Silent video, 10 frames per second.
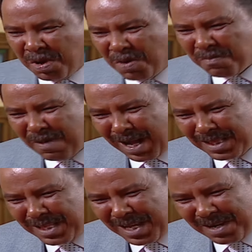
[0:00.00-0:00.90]

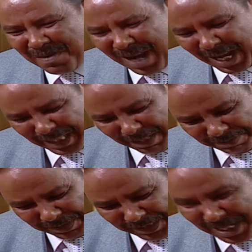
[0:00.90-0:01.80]
وبعدين واحده
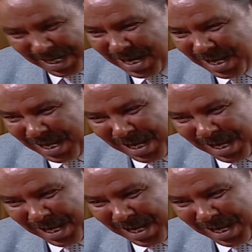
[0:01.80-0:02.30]
في سنك